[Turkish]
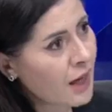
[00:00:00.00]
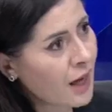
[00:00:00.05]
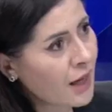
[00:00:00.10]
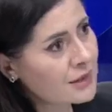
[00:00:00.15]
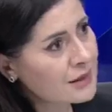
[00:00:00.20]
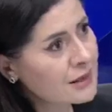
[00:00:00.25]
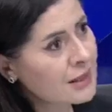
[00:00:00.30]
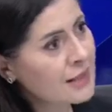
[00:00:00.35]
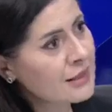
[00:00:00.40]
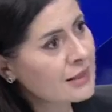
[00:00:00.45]

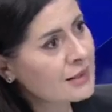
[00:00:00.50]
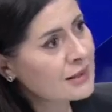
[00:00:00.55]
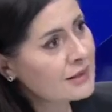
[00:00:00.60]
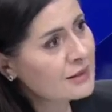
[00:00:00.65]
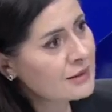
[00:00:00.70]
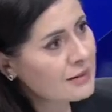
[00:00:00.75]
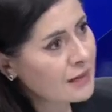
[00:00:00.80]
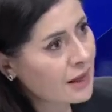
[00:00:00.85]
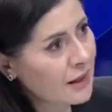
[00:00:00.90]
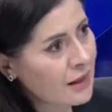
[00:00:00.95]

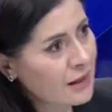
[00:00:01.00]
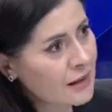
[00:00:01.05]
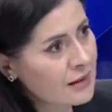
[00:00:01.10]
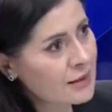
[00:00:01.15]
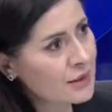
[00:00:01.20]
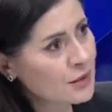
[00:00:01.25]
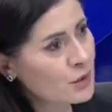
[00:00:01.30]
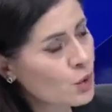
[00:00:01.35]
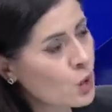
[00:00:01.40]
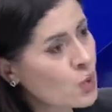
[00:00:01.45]
anlarının
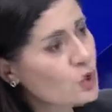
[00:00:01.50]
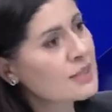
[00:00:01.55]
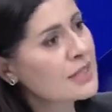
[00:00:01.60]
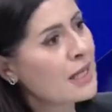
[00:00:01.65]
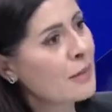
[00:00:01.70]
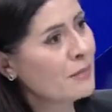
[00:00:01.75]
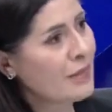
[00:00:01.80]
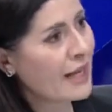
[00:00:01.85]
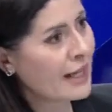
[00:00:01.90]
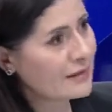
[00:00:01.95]
da e,
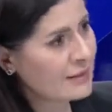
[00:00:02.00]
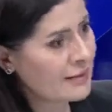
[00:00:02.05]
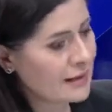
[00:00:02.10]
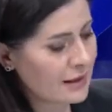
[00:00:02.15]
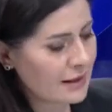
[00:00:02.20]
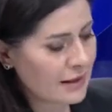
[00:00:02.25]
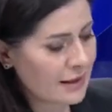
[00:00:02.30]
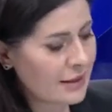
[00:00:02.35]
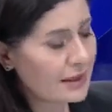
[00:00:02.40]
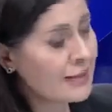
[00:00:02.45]

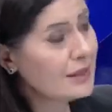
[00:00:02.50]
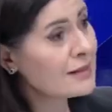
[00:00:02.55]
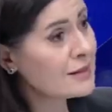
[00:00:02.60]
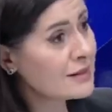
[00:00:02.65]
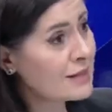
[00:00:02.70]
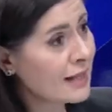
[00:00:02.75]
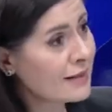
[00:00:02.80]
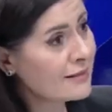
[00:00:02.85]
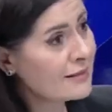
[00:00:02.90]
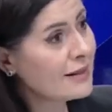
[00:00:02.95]
gözlemlendiğini,
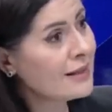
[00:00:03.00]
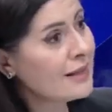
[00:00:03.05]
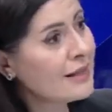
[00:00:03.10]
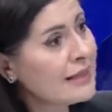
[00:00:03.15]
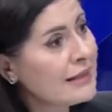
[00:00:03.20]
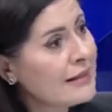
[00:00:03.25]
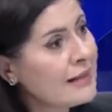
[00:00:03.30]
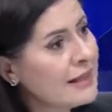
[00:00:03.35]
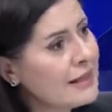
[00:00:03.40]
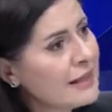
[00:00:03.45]

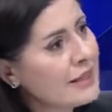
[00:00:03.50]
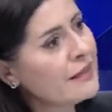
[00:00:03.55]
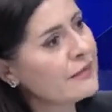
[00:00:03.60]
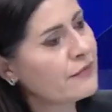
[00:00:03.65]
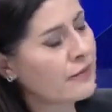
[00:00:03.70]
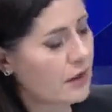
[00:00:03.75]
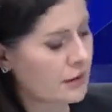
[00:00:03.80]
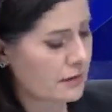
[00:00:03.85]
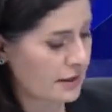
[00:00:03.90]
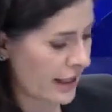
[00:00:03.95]
hissettirildiğini
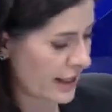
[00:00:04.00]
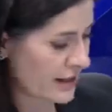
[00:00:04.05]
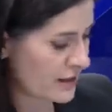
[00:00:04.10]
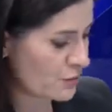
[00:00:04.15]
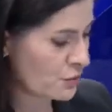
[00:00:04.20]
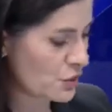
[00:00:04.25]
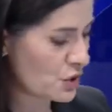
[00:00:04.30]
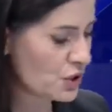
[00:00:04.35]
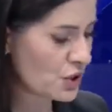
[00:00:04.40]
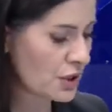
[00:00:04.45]
ifade
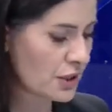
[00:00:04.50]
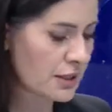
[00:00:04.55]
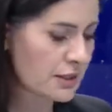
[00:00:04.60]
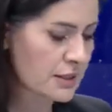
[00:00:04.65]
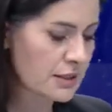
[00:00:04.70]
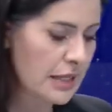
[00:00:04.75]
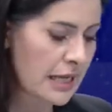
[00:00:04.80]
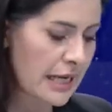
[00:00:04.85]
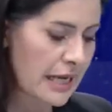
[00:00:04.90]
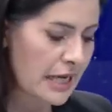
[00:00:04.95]
etmiştiniz.